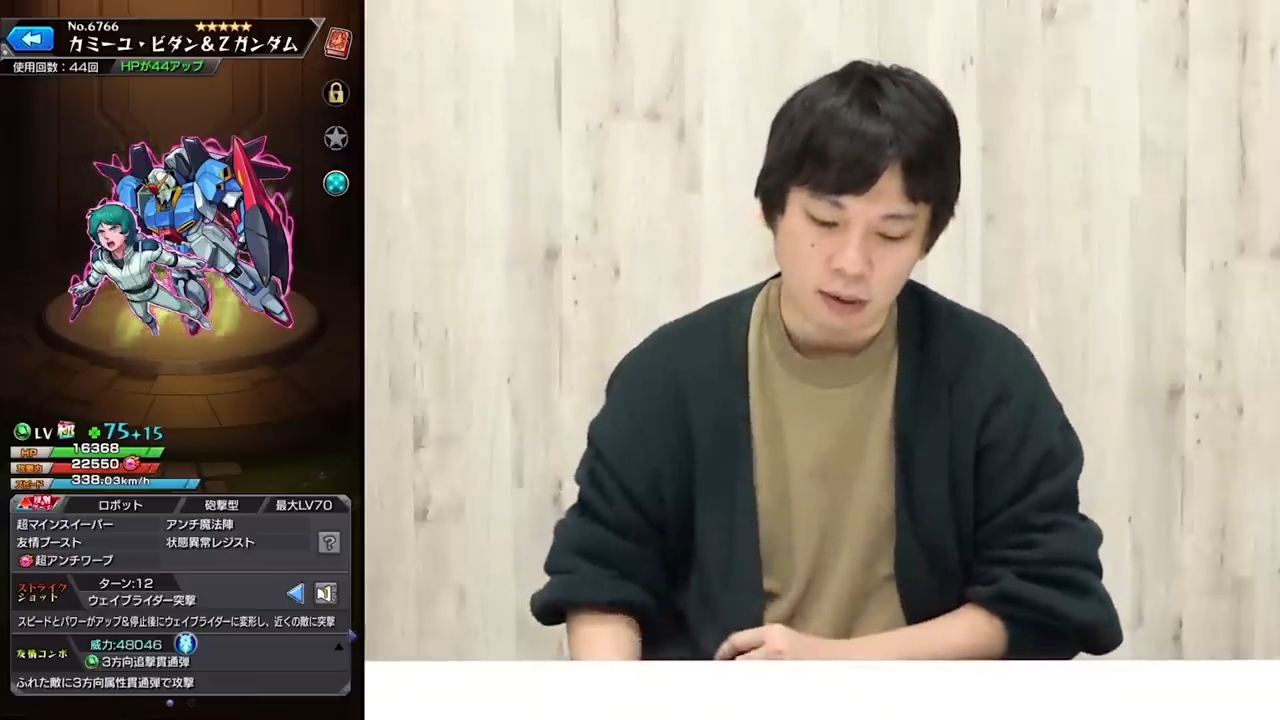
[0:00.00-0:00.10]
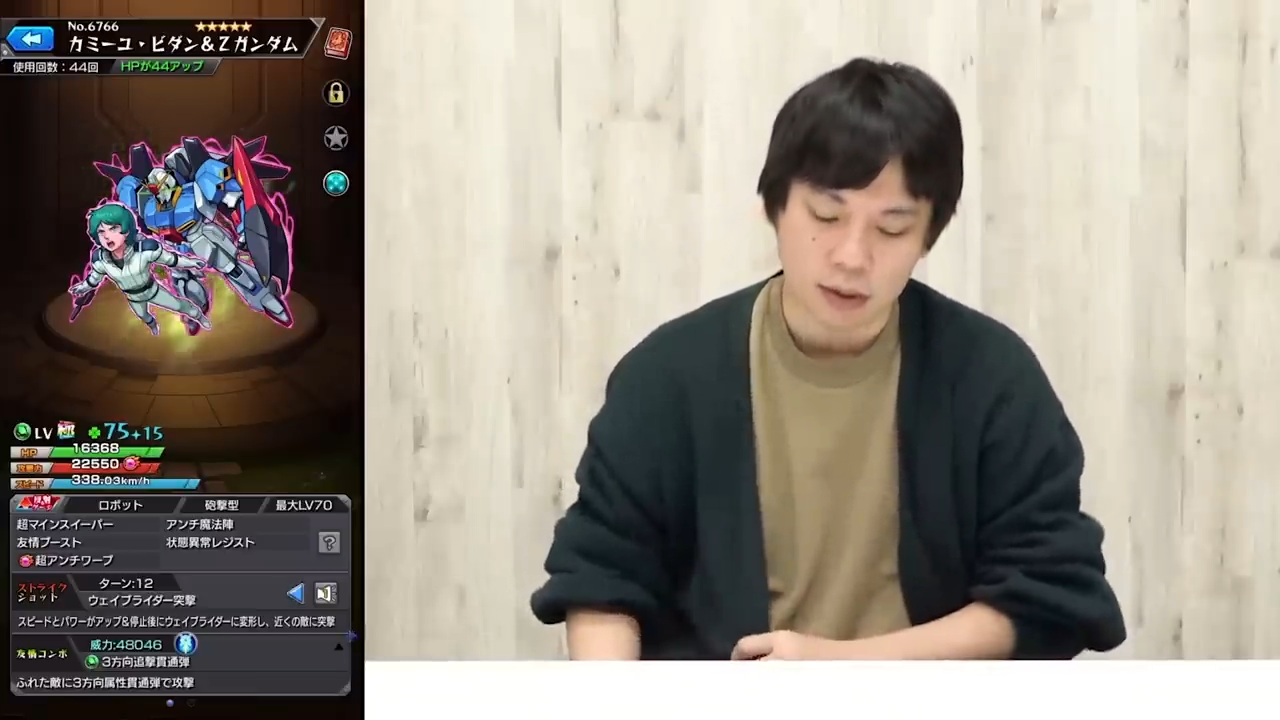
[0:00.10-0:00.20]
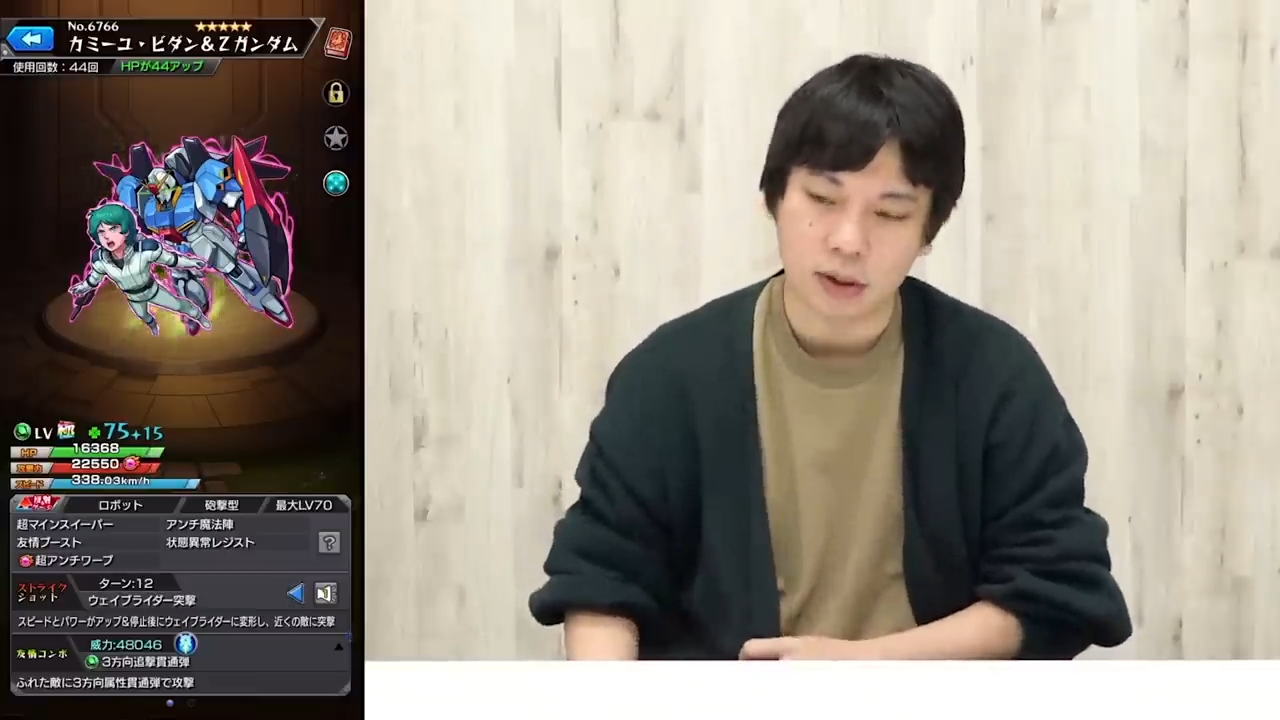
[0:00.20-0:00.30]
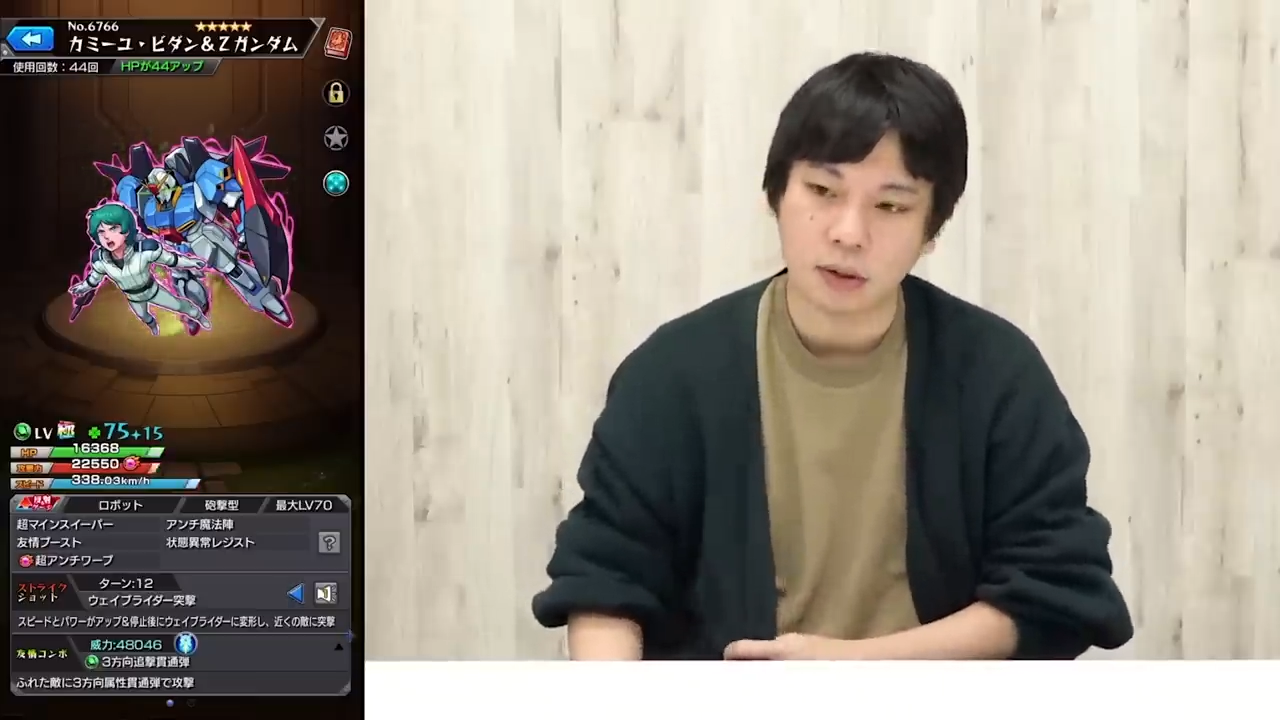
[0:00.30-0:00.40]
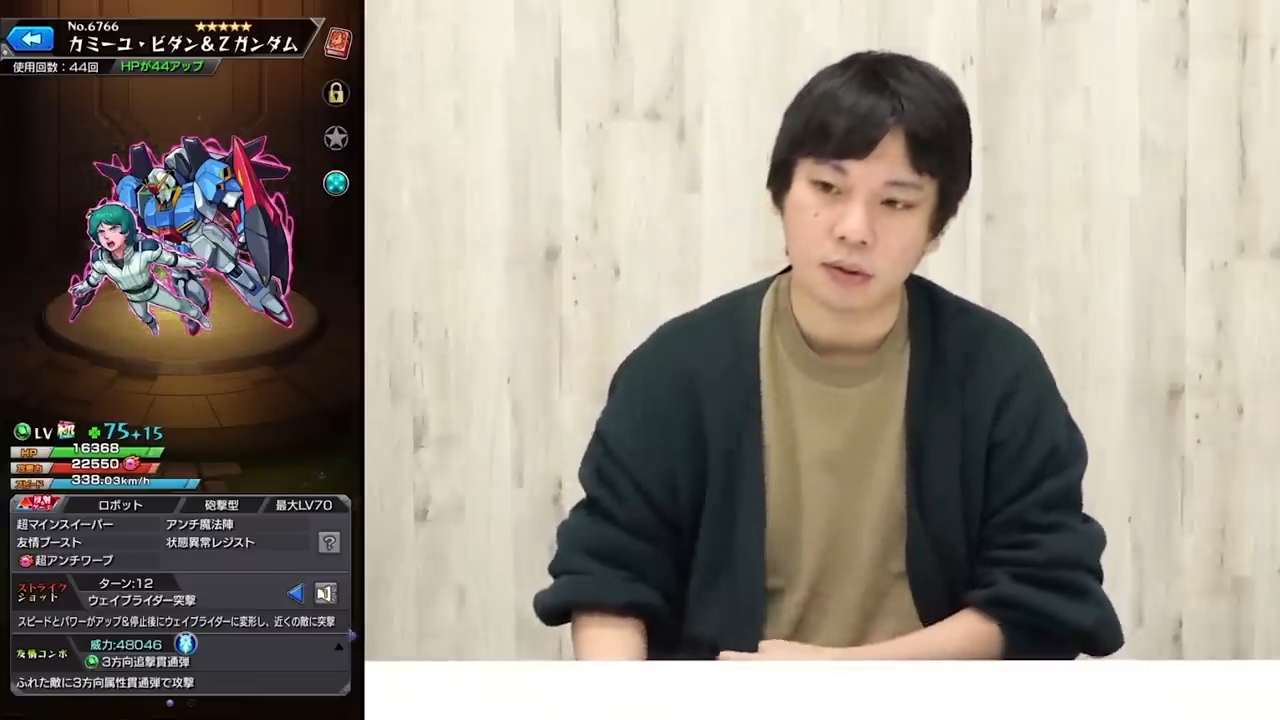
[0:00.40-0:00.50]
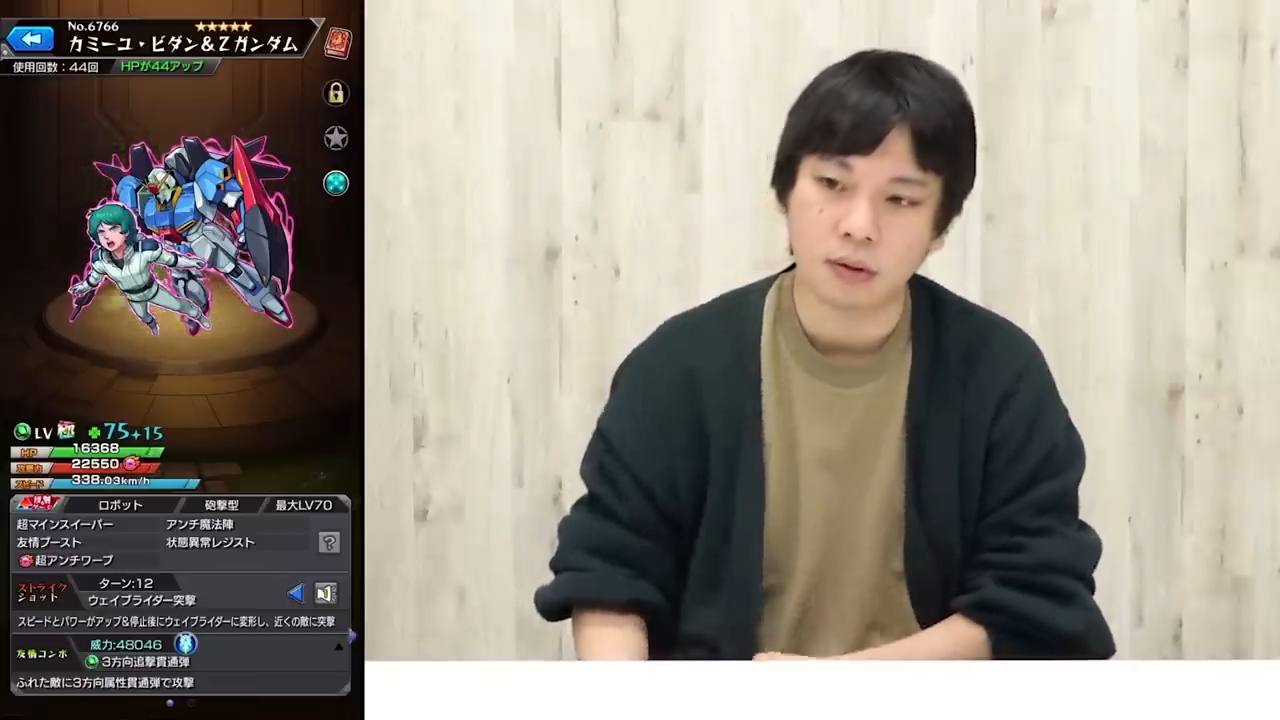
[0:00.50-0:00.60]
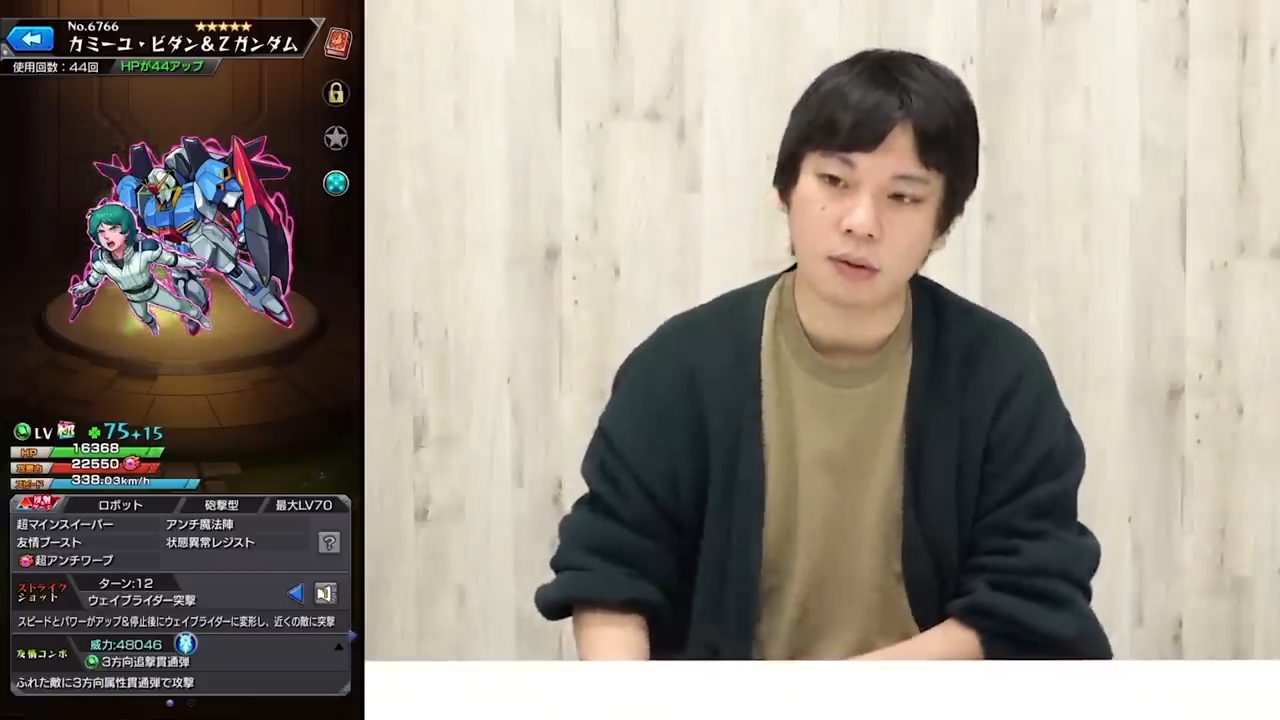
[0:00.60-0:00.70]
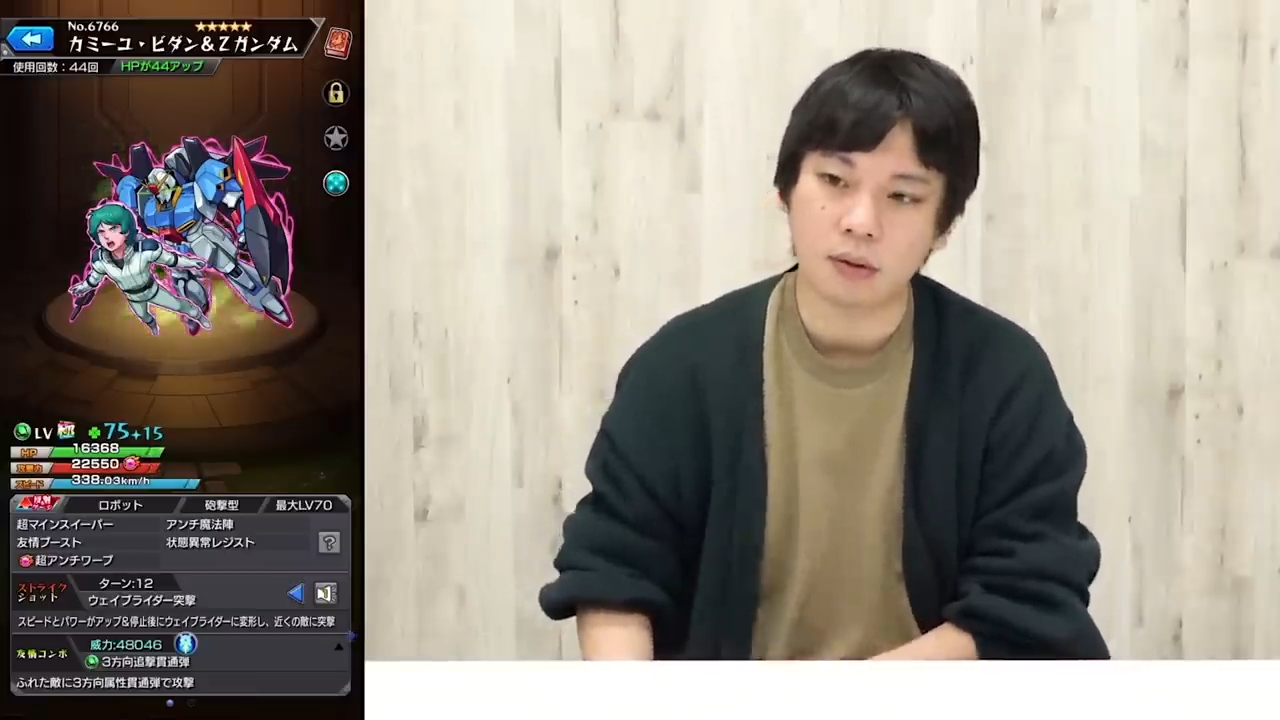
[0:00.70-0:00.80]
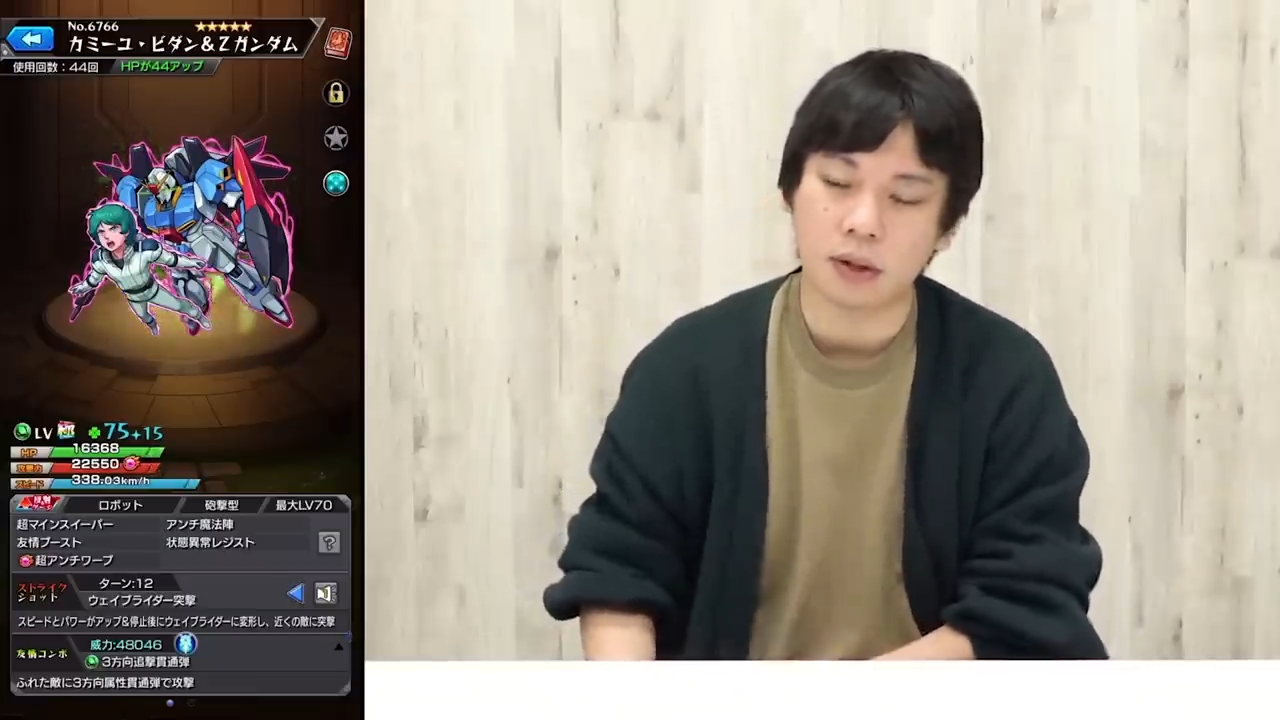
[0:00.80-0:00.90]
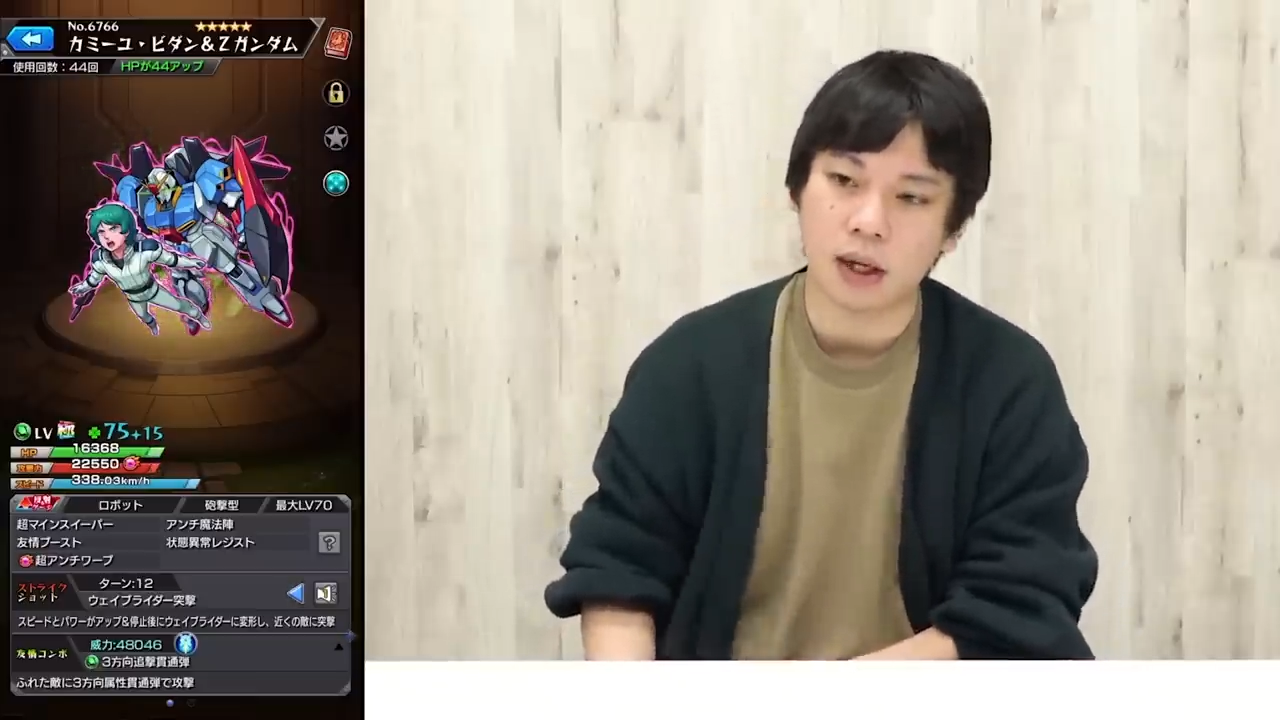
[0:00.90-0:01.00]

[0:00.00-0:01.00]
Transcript: 星4号の